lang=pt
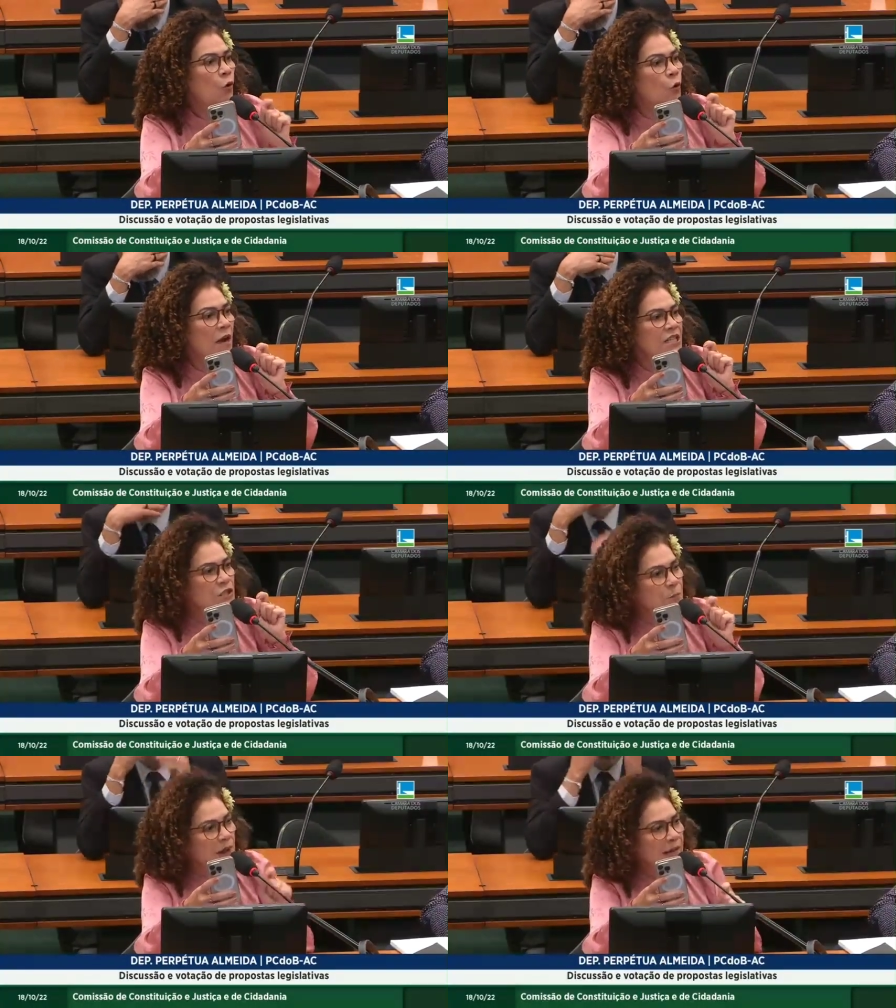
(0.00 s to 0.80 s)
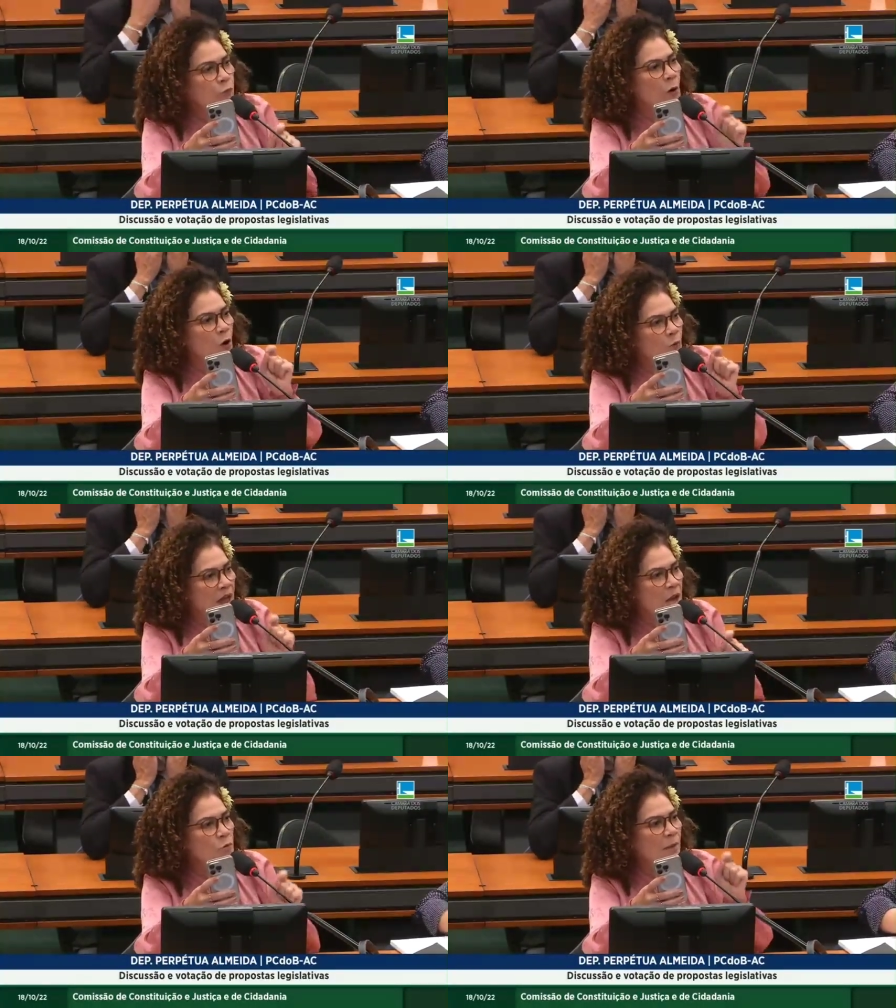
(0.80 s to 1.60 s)
o respeito ao
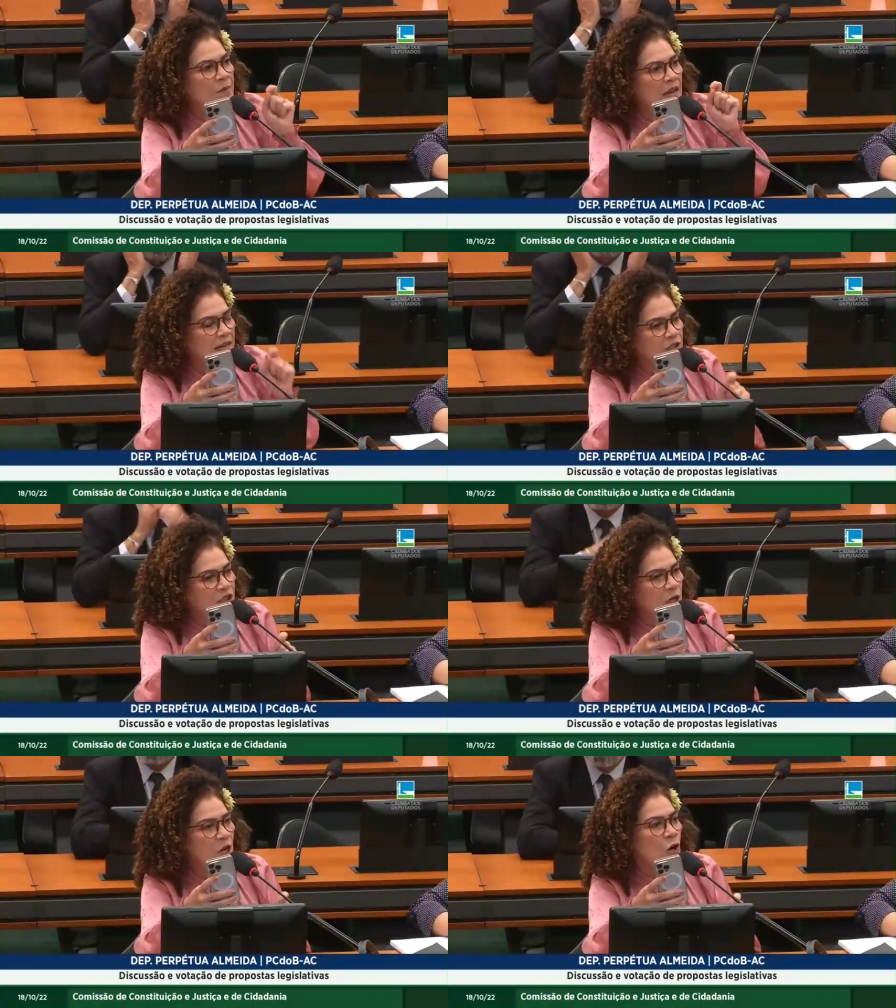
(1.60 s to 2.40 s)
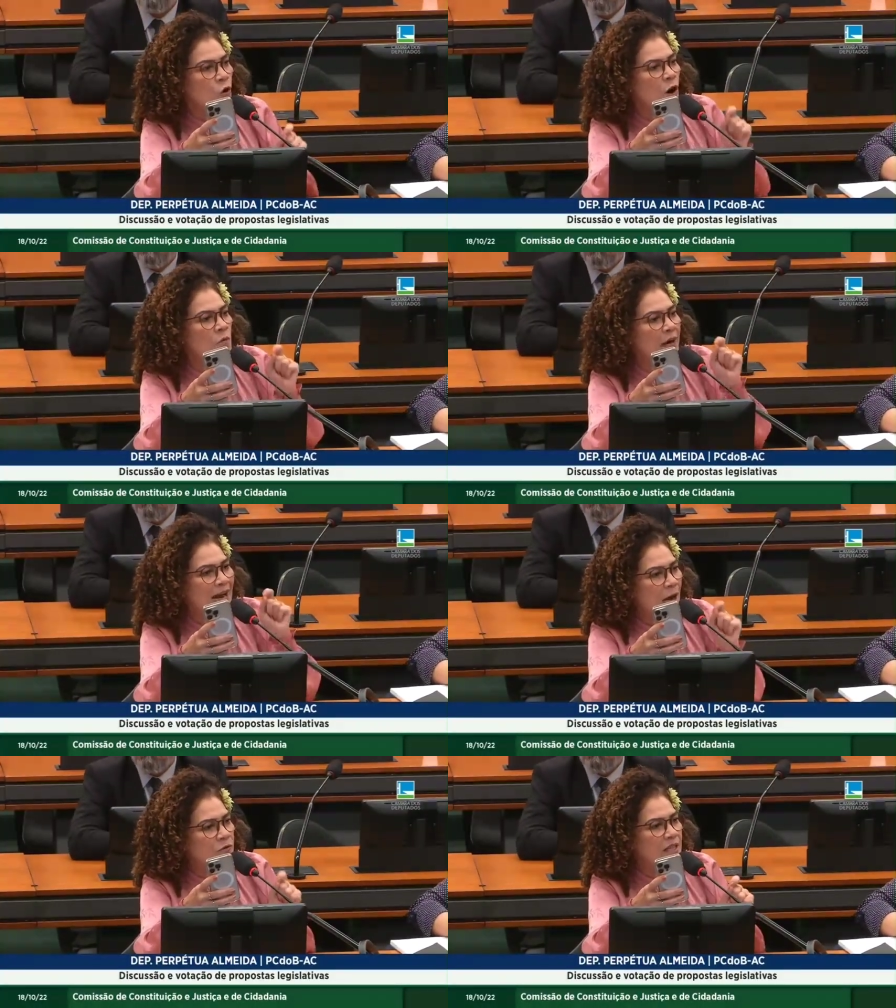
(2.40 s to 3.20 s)
meio ambiente como
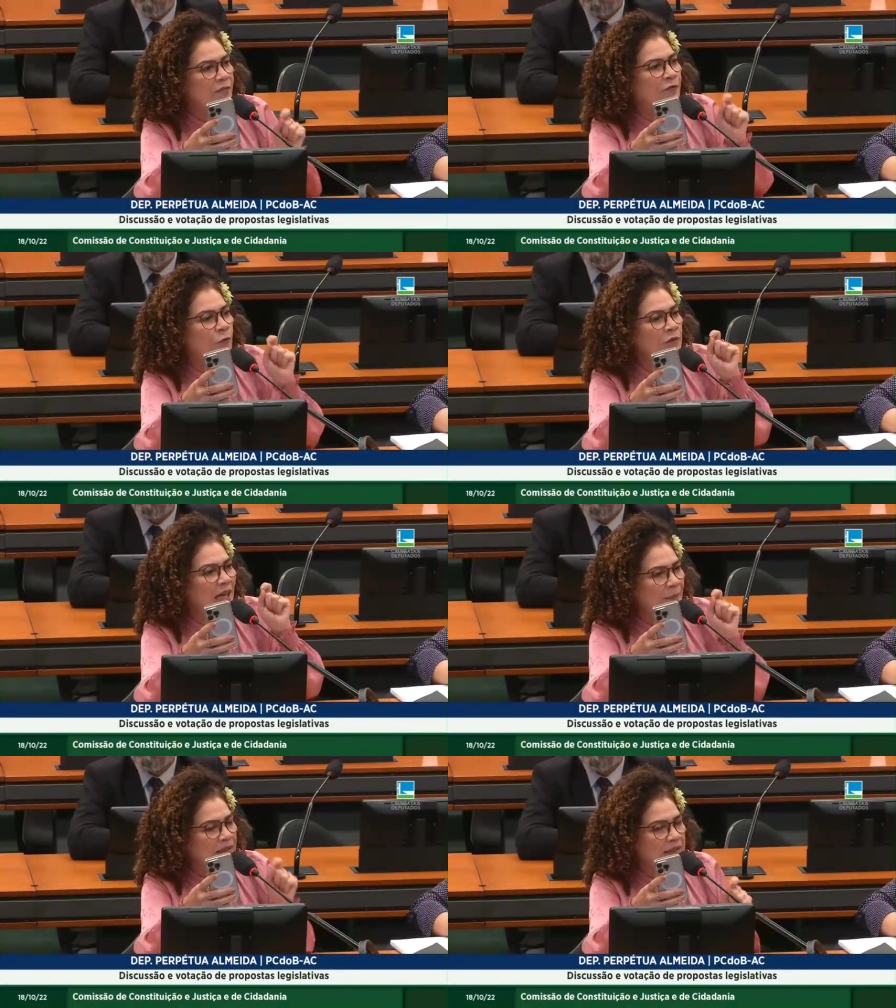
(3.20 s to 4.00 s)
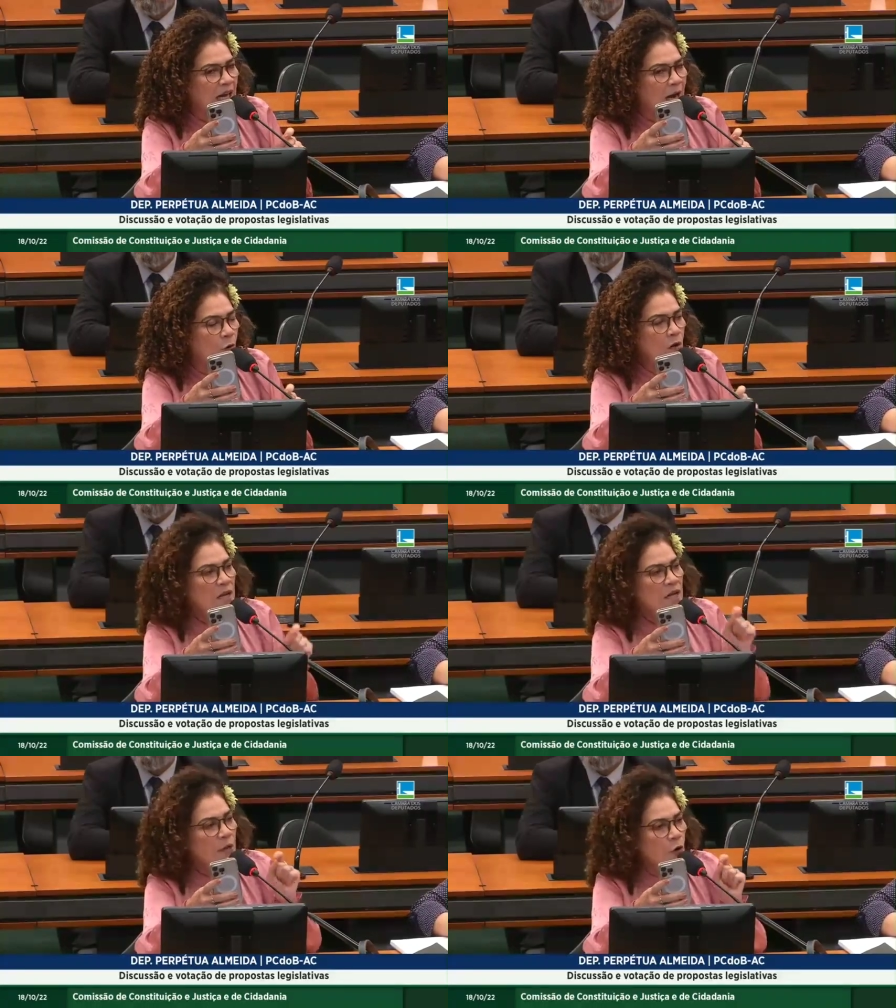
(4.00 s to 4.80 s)
causa fundamental
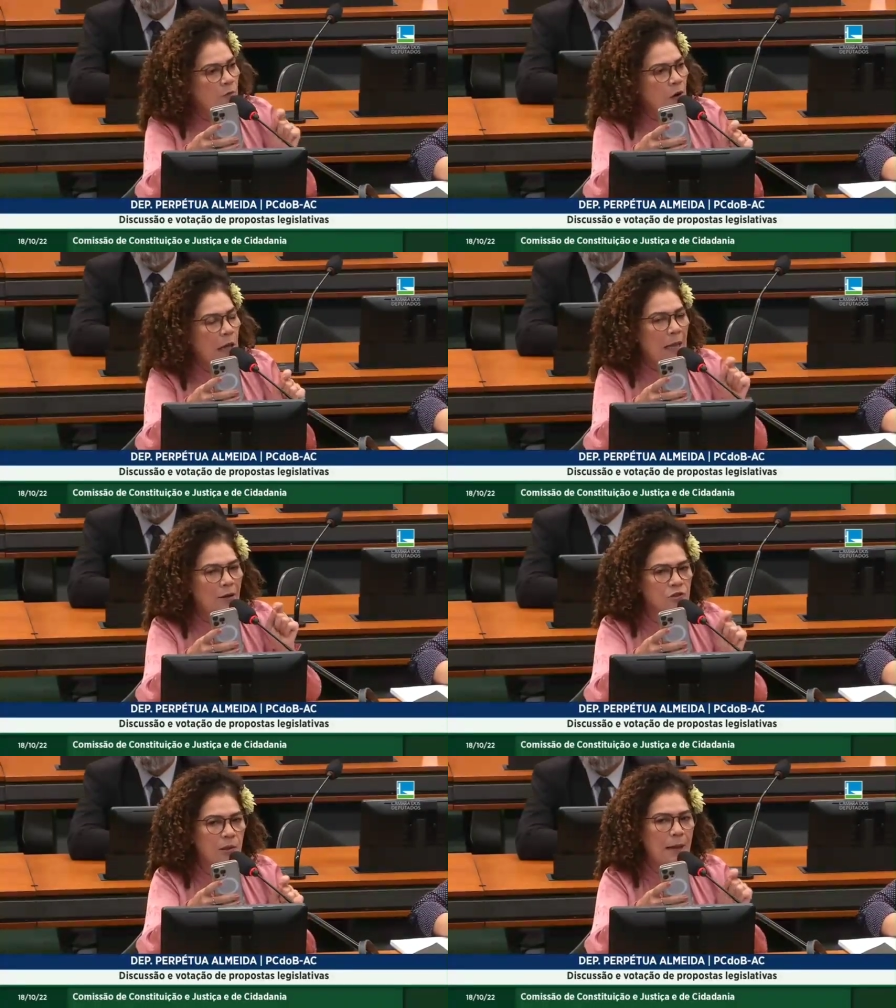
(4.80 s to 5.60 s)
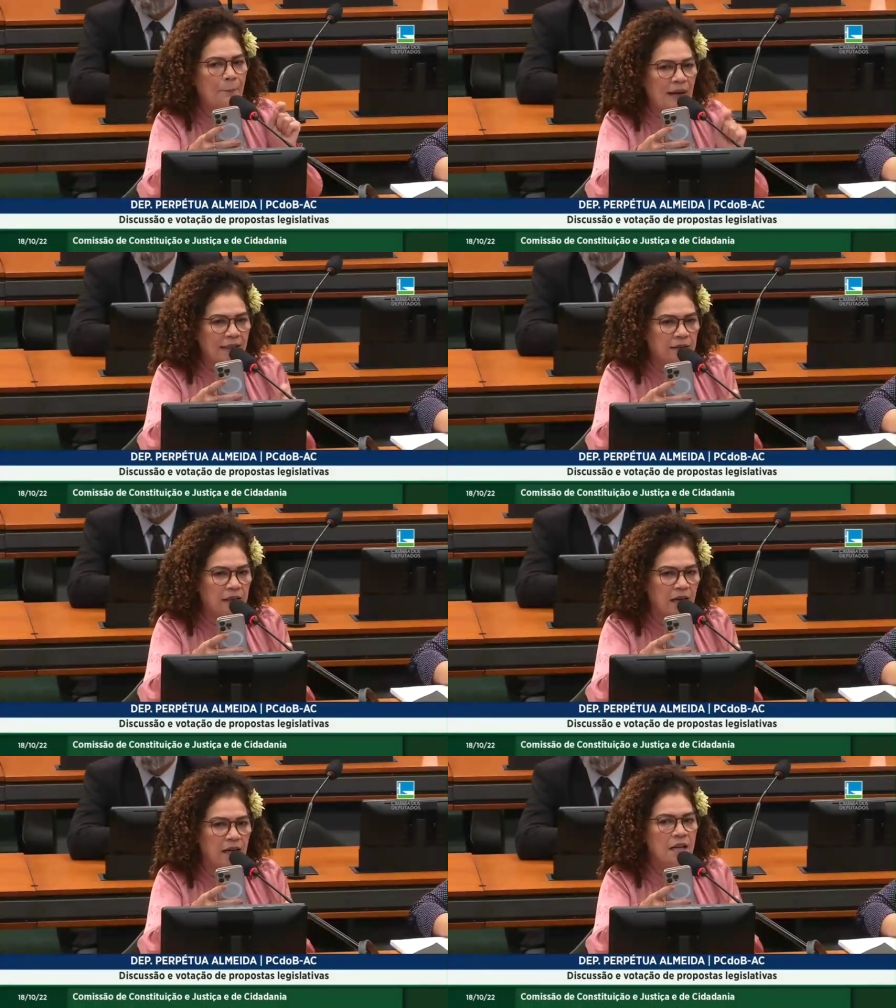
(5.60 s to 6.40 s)
e como cláusula
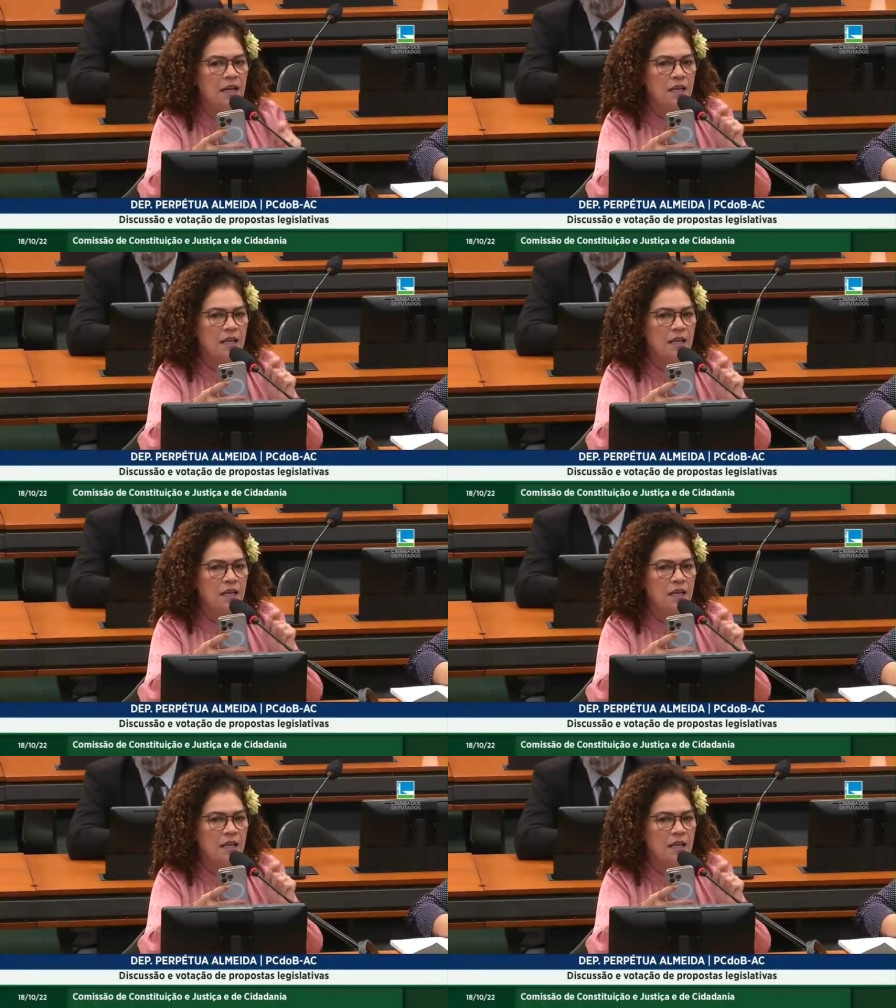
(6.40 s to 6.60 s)
pétrea,